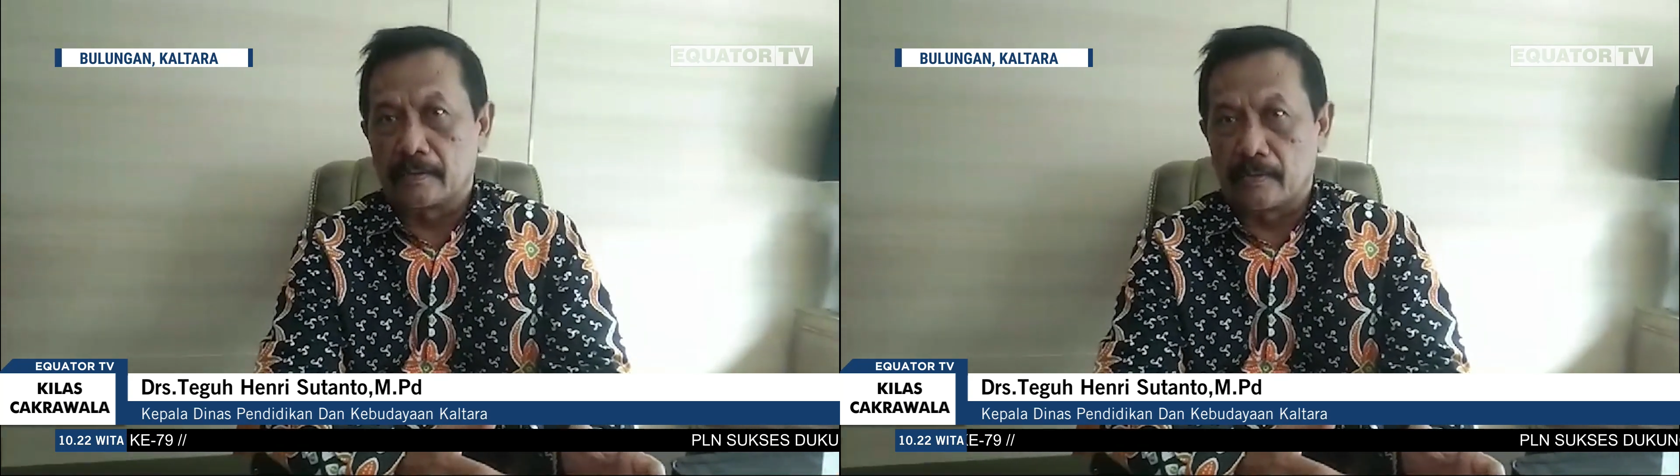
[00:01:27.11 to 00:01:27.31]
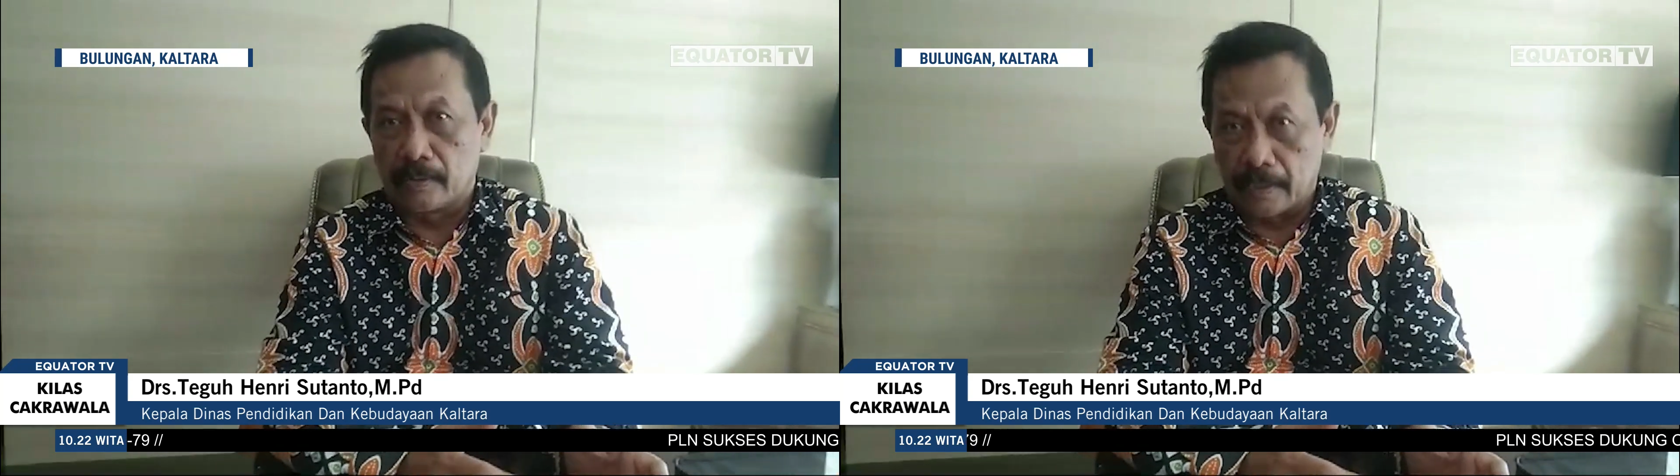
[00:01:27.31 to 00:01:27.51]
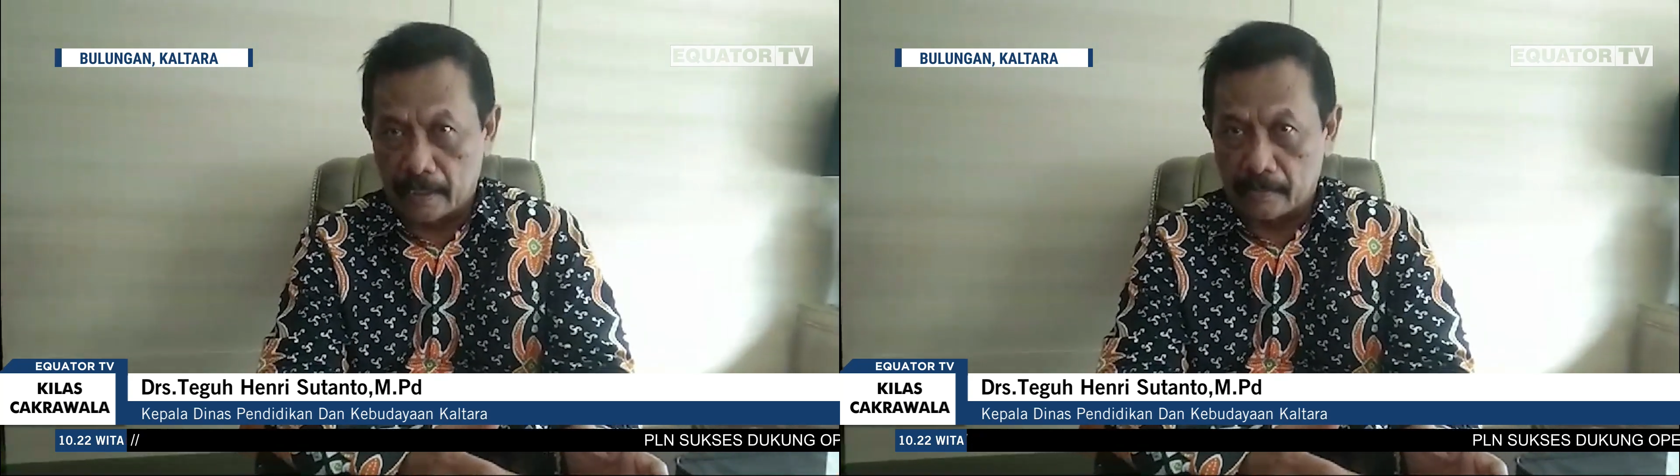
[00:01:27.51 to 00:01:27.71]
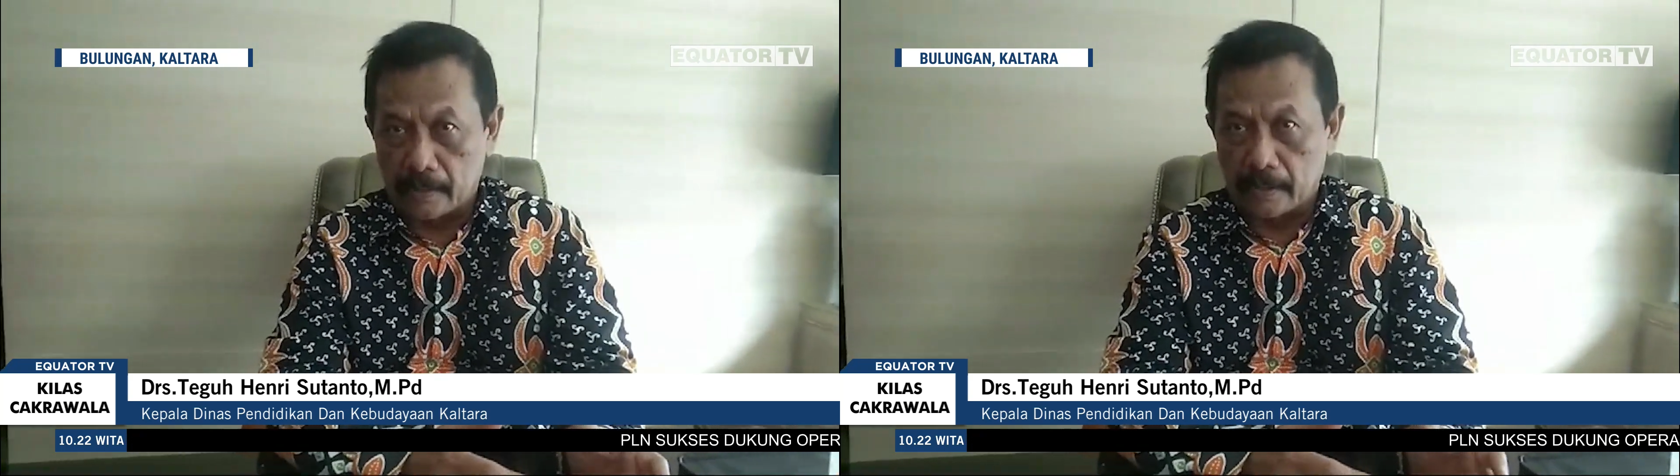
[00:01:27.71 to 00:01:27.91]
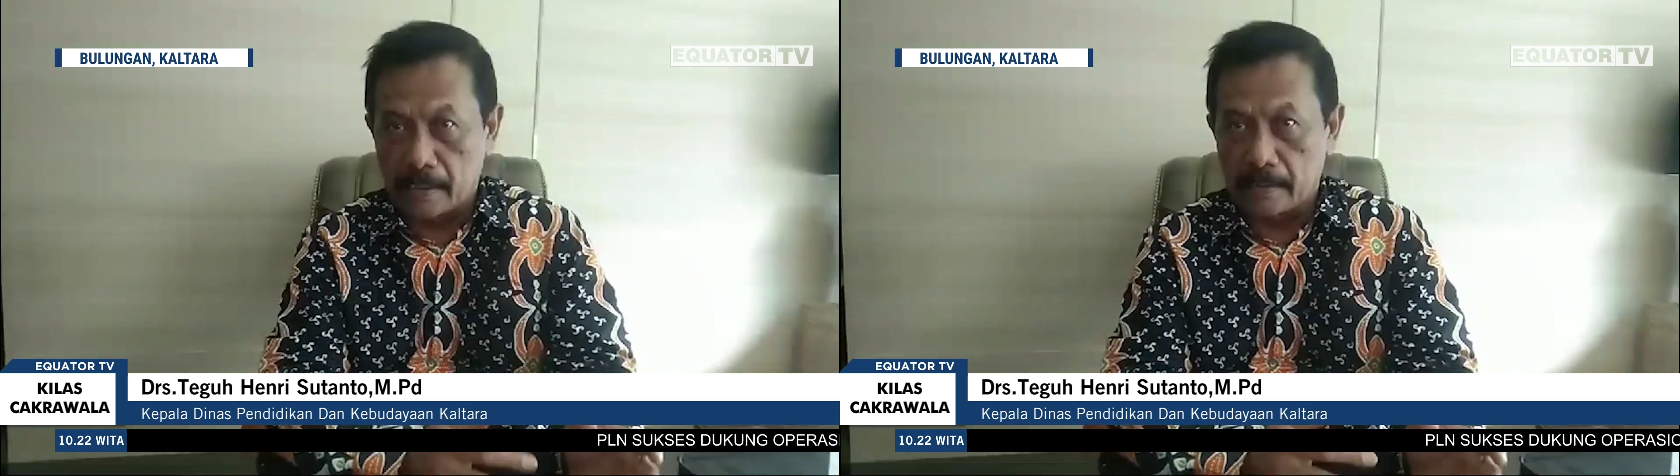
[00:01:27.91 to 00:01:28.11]
Tiongkok
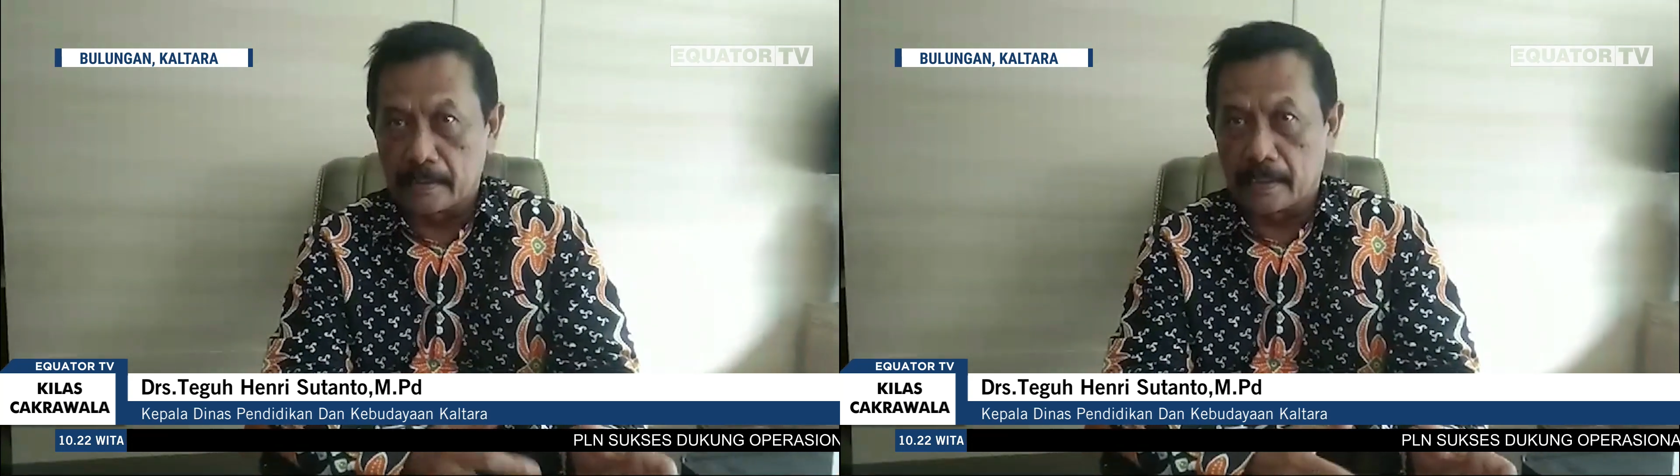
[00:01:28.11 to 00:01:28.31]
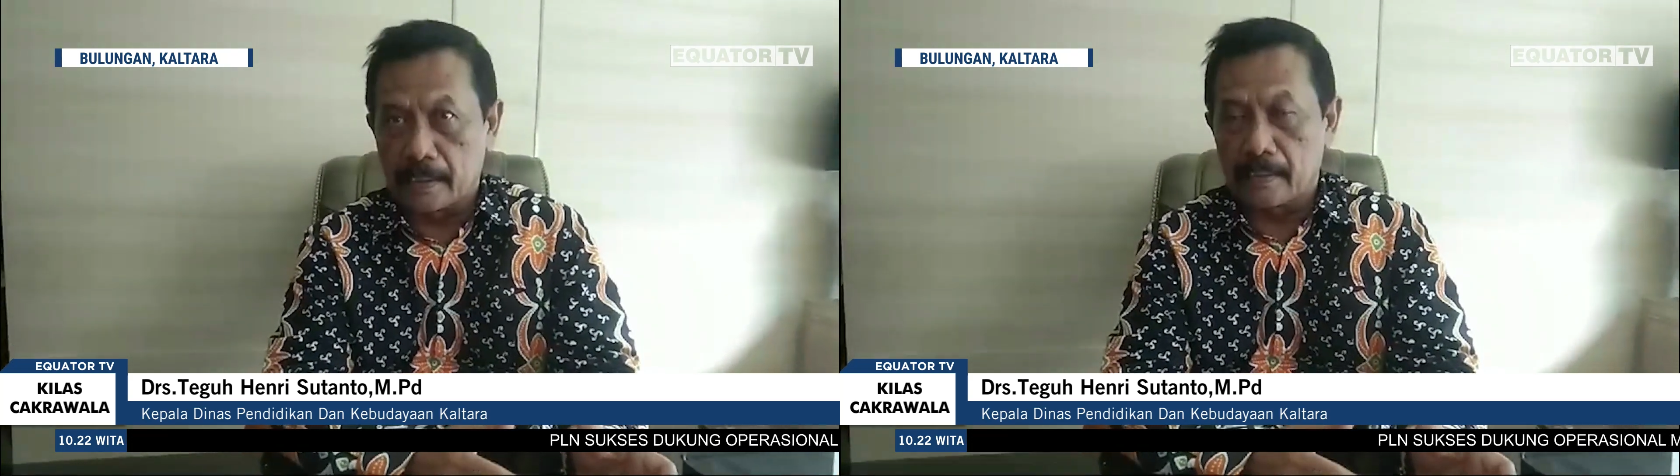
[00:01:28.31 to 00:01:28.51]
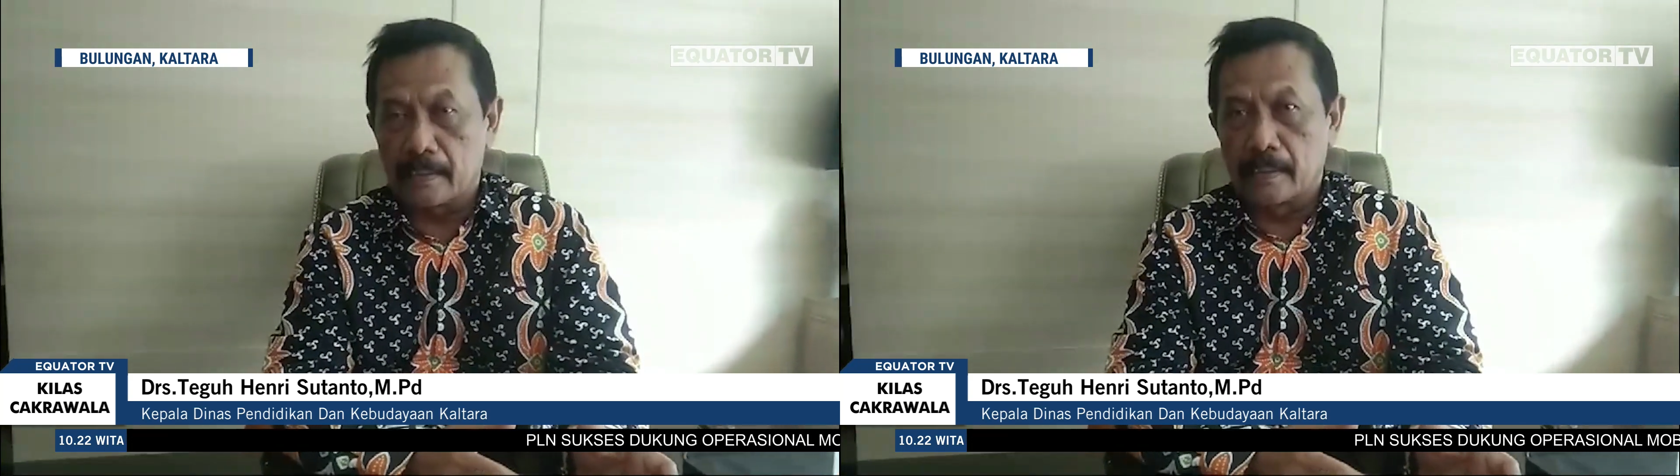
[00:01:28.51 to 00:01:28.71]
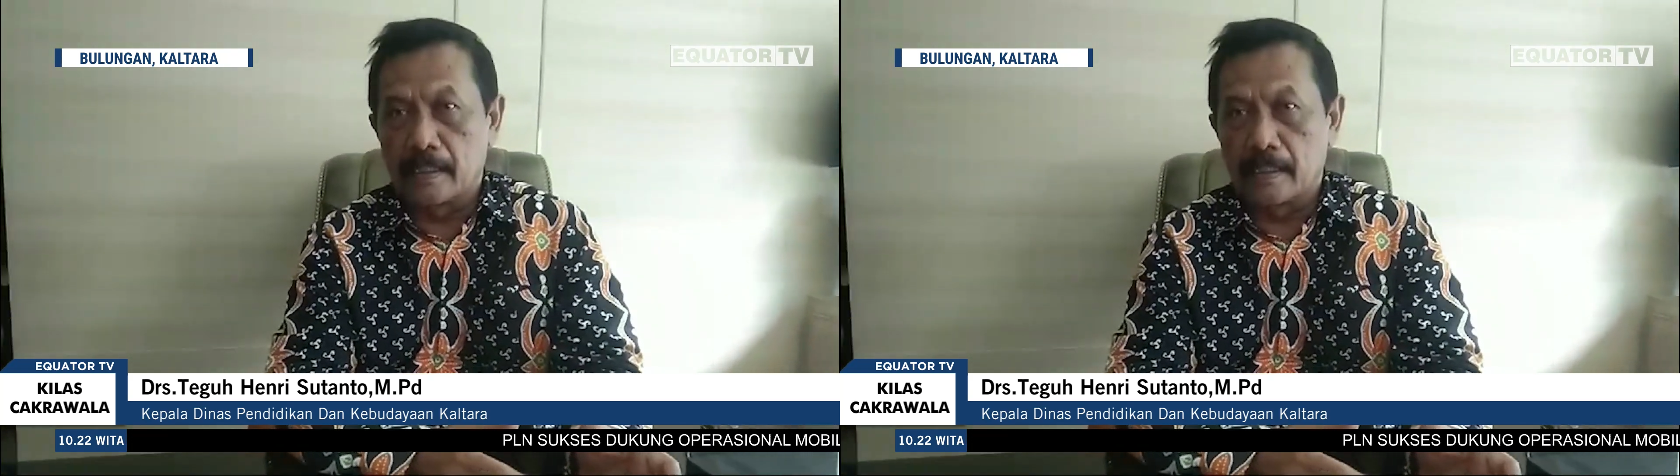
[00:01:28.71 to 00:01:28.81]
atau negara Cina